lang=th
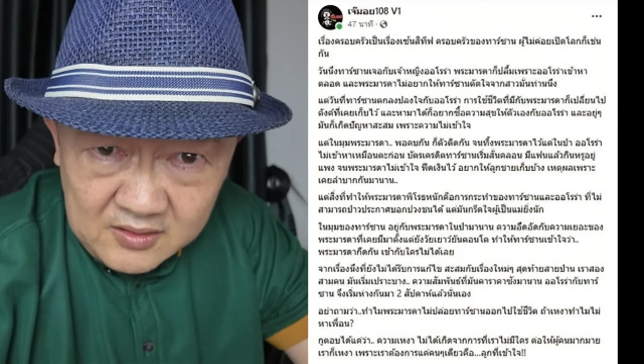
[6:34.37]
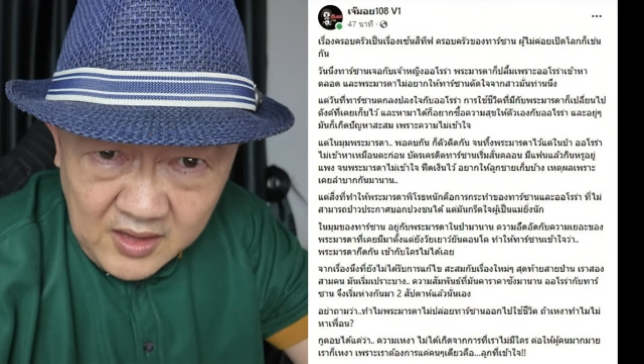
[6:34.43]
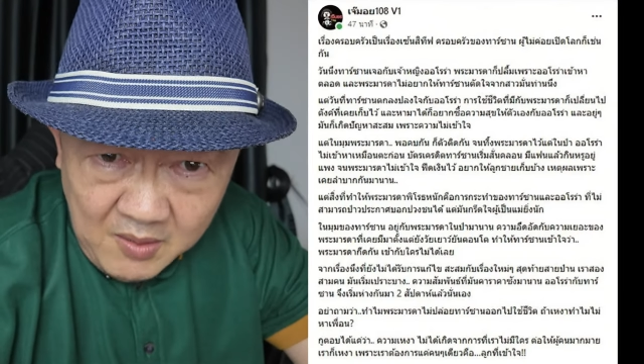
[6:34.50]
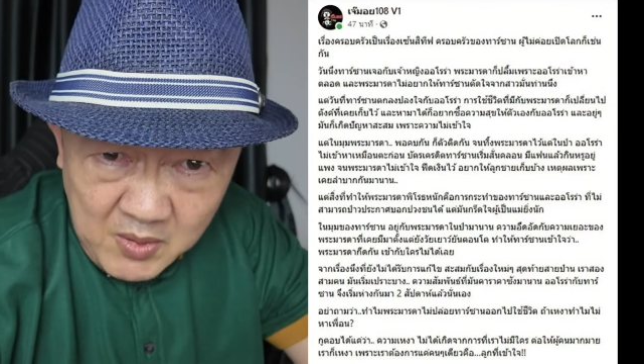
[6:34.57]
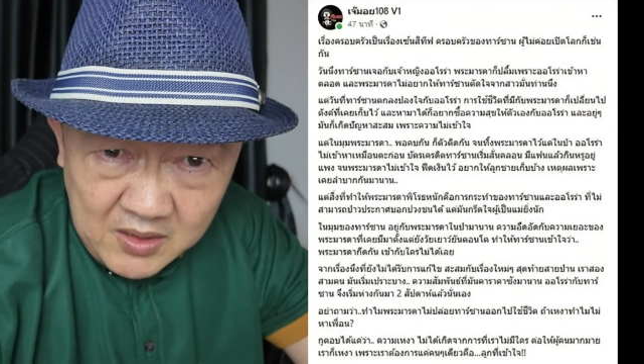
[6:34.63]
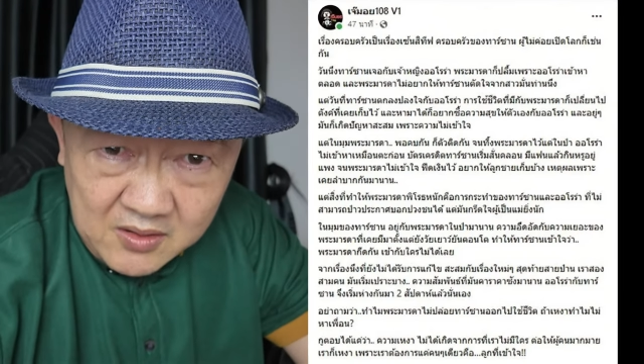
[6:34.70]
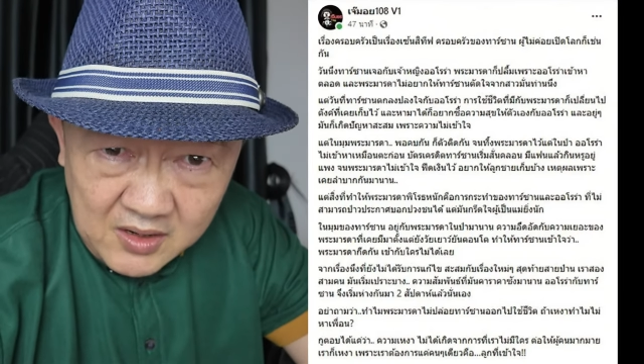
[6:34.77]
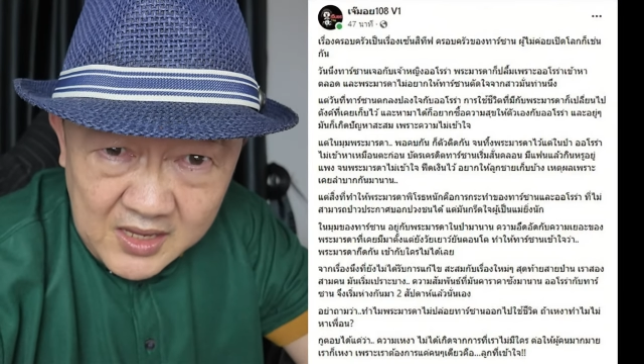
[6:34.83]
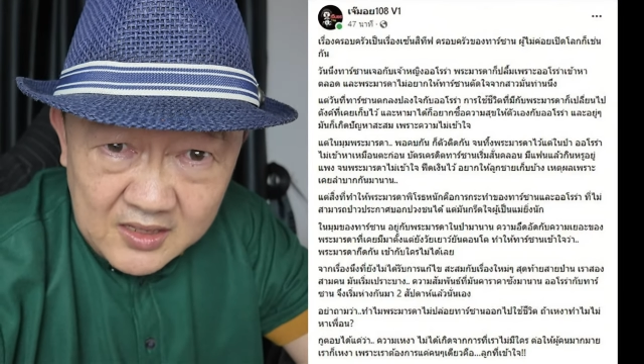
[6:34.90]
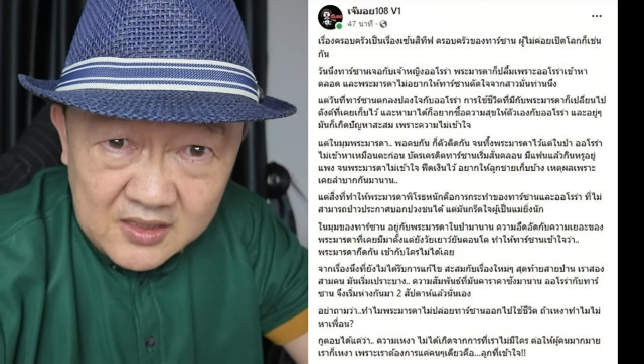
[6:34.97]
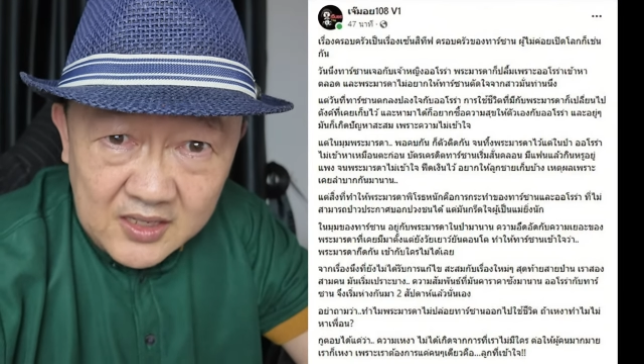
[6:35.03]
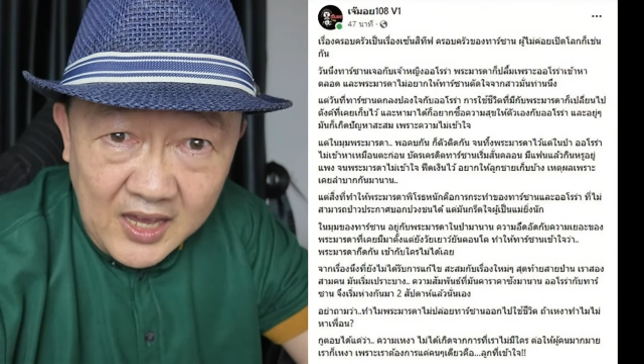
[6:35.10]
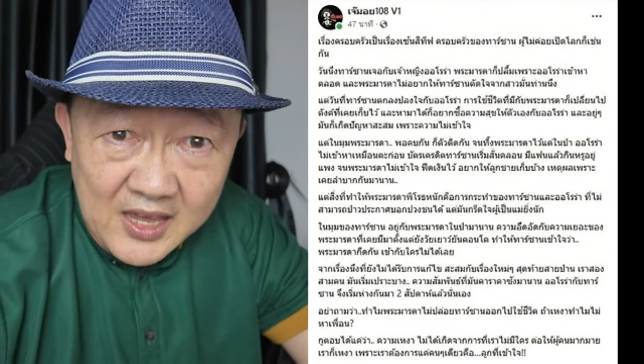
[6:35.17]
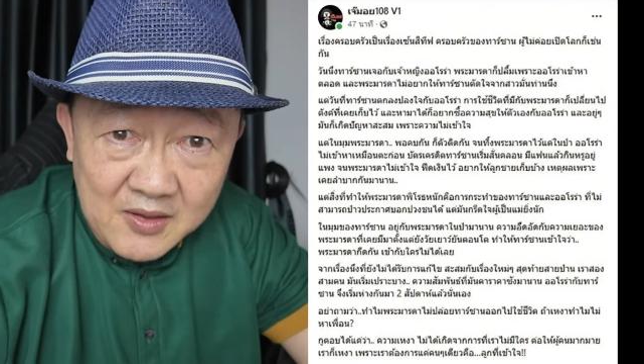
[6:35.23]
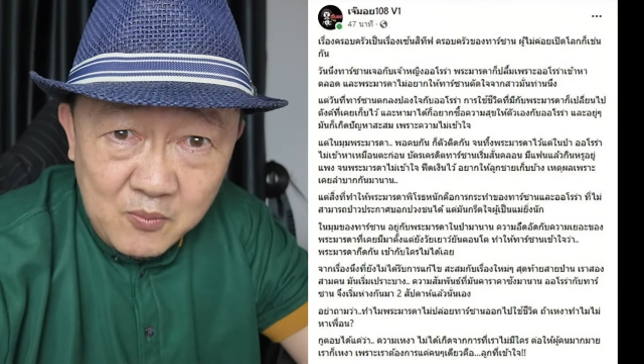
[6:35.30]
แต่มันกรีด
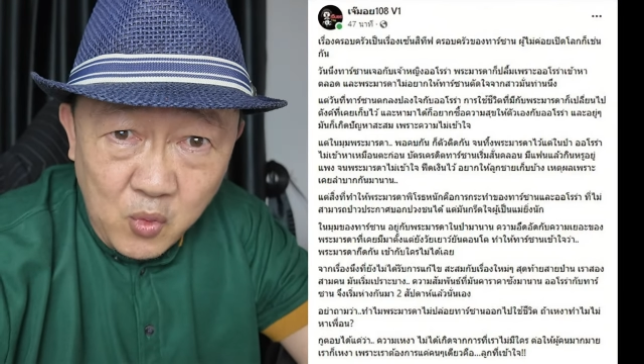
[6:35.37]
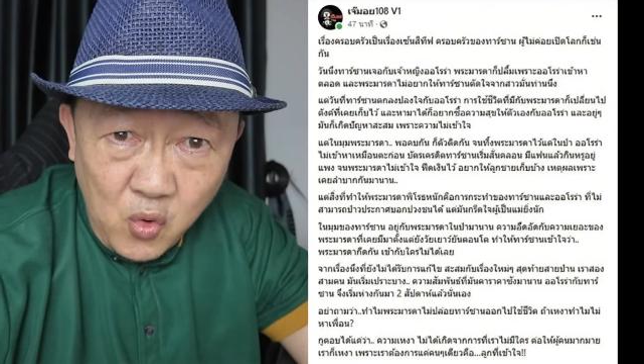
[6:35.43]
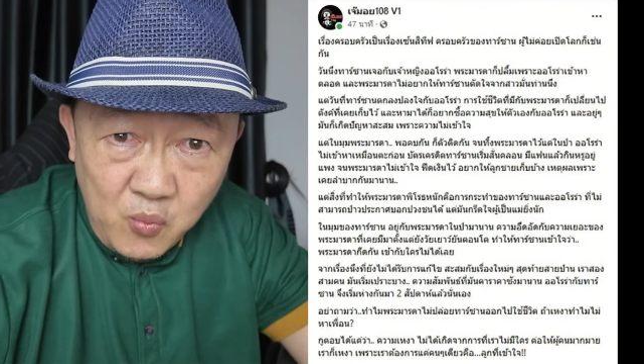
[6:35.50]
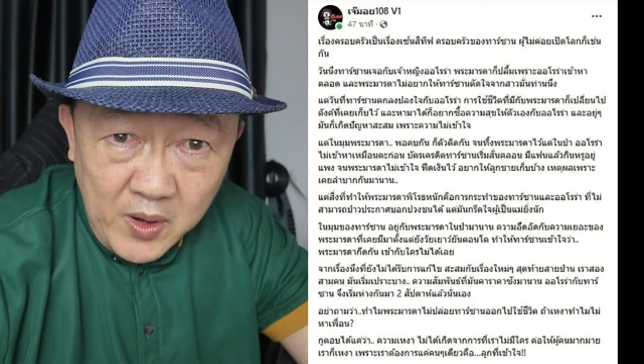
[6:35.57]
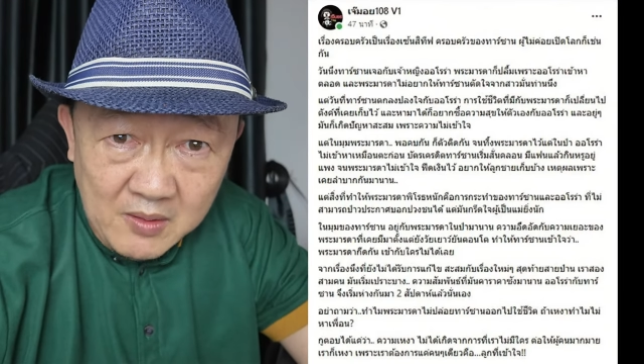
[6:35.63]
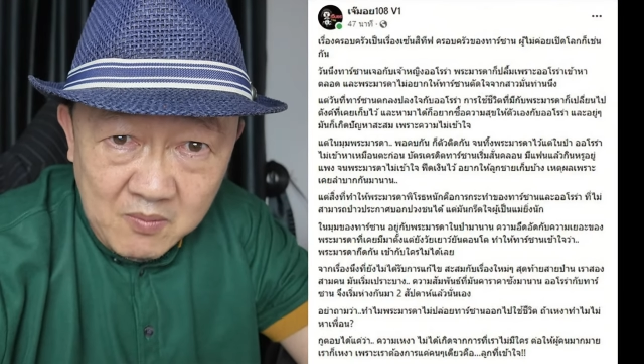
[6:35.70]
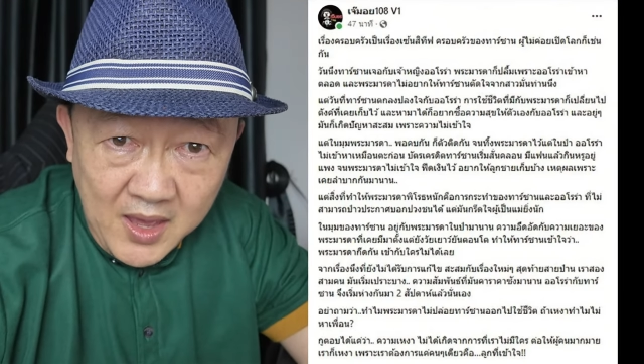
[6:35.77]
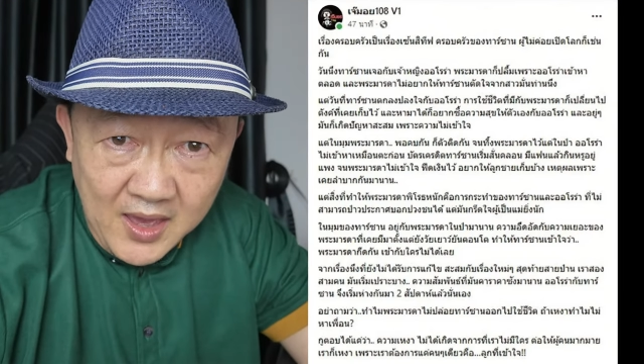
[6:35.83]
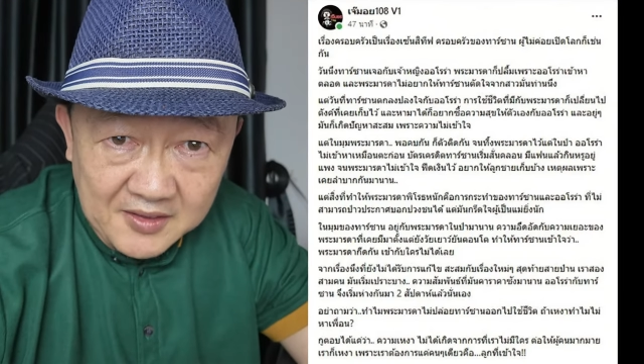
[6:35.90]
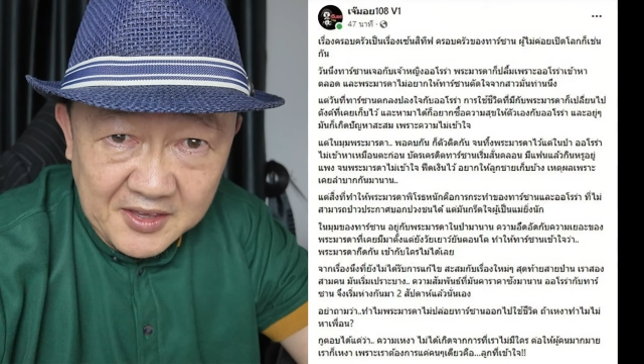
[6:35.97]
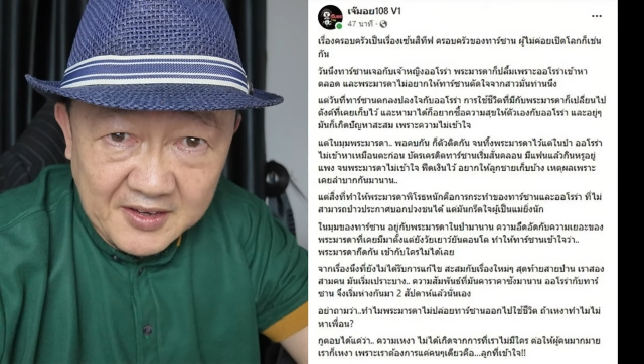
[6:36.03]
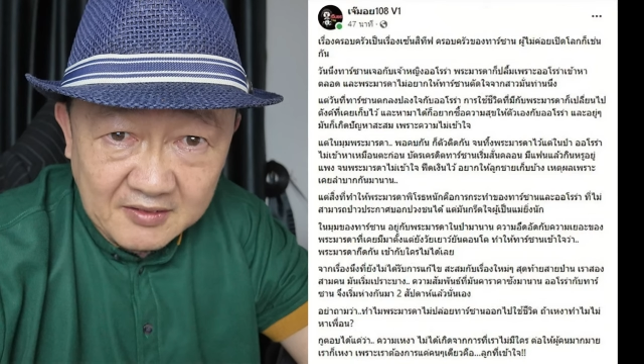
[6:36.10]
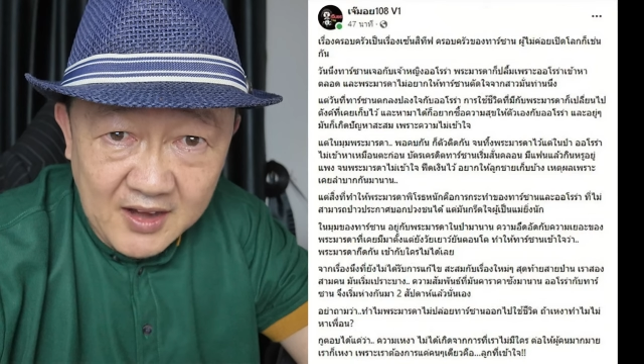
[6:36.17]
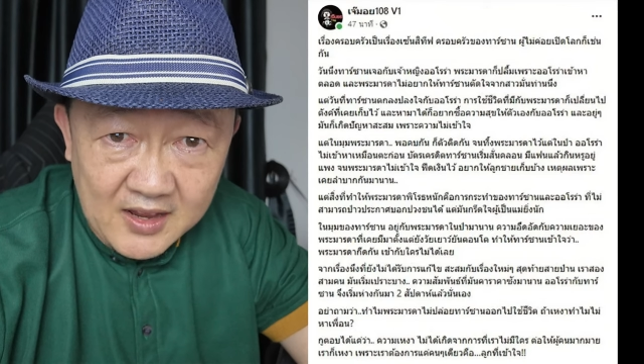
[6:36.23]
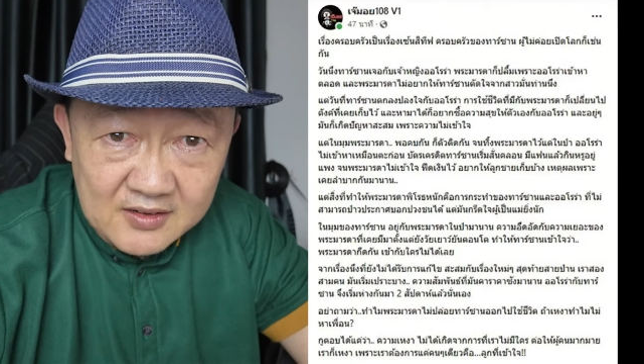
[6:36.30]
ใจผู้เป็นแม่
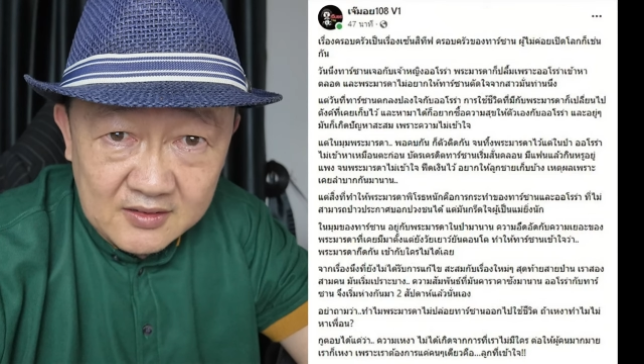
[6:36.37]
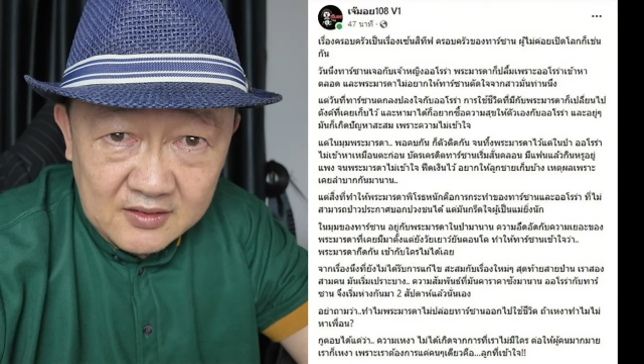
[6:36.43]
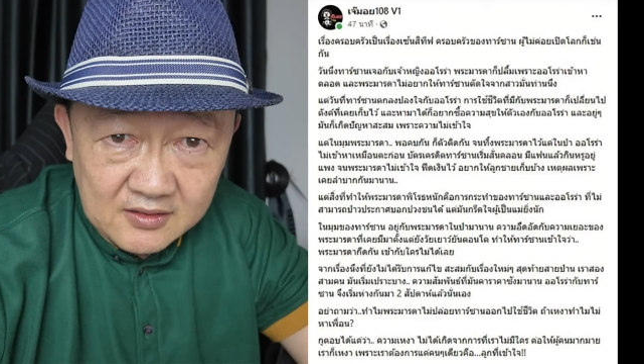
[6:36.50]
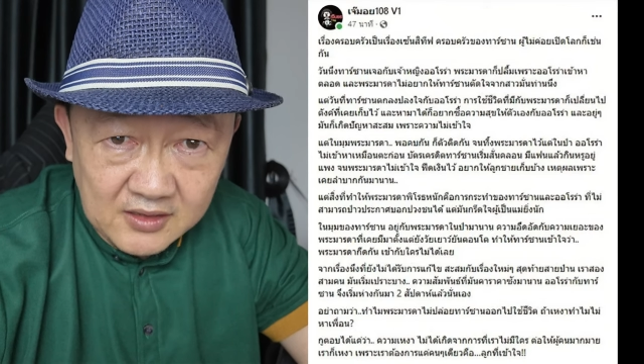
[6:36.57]
ยิ่งนัก